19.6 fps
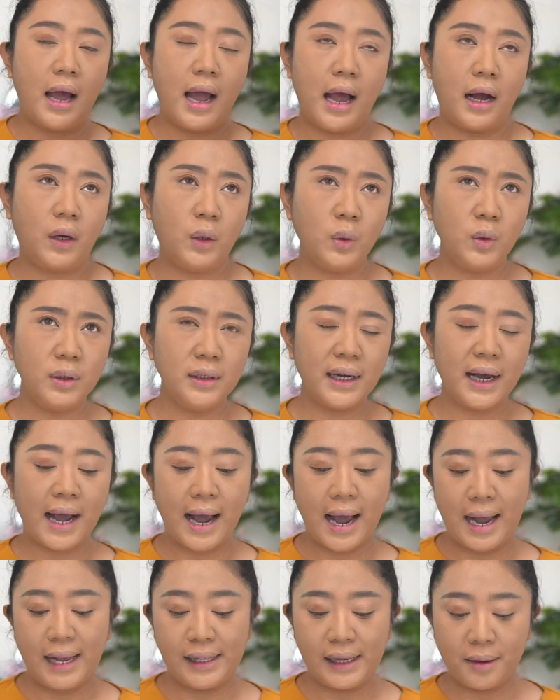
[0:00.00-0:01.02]
Aku
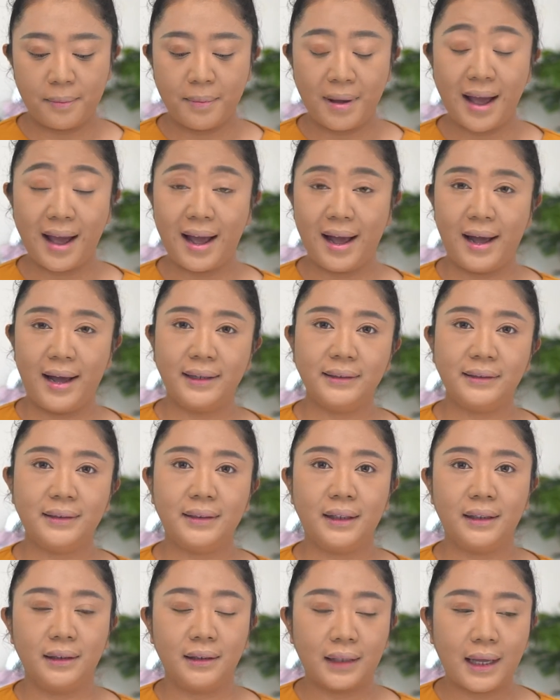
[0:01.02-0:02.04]
nggak hanya bahas
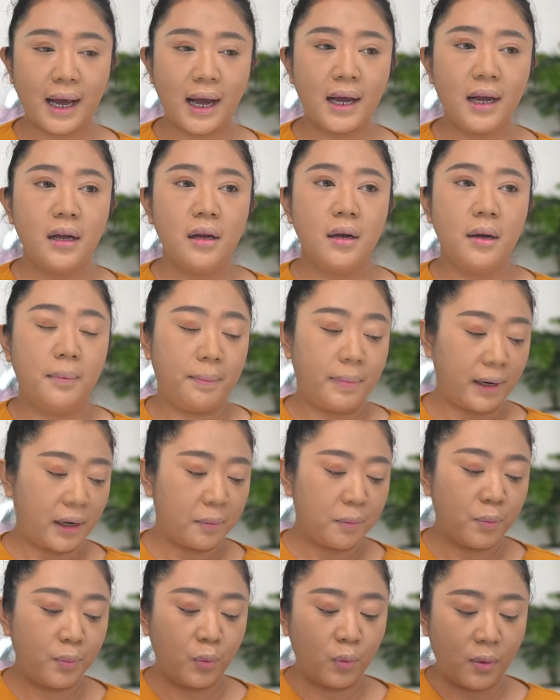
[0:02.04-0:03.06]
tentang
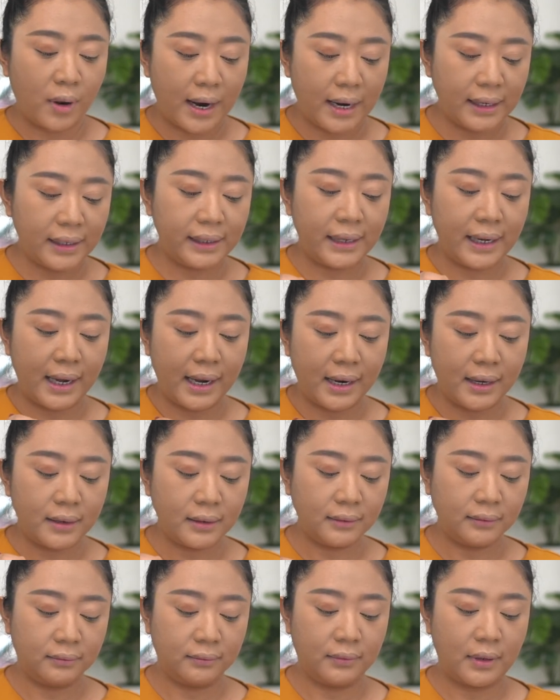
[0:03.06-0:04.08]
perempuan
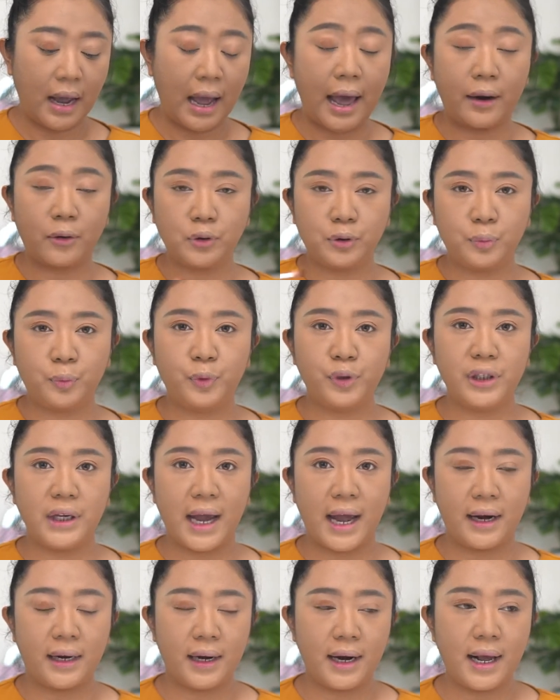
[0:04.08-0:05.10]
yang harus
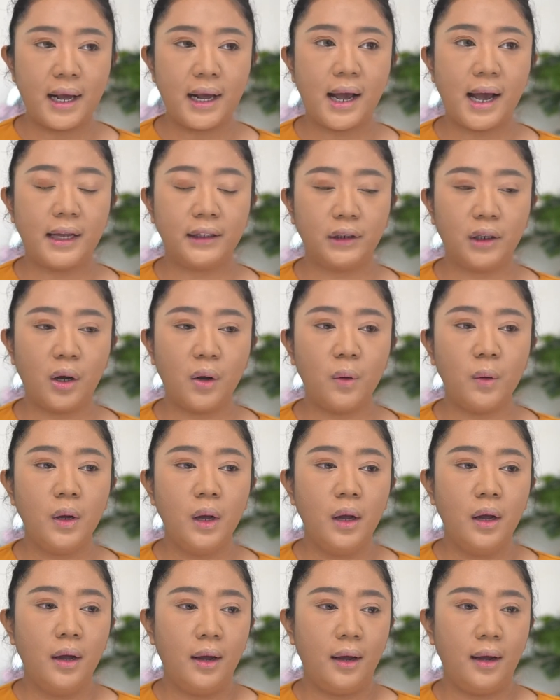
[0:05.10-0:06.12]
punya anak atau
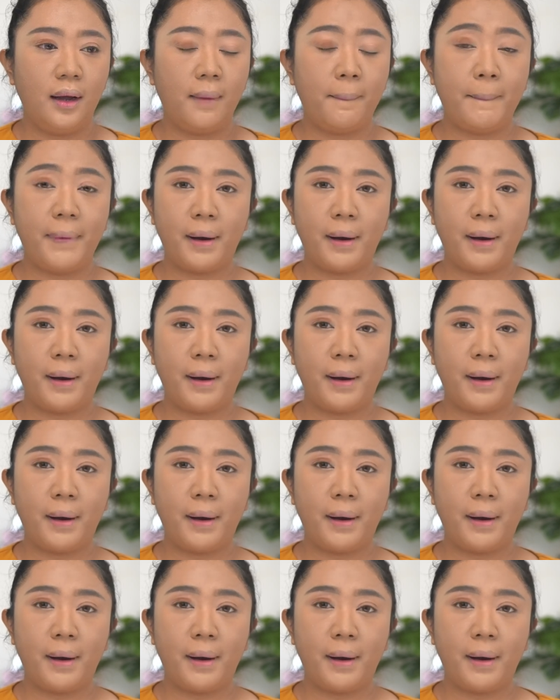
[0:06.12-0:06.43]
uh,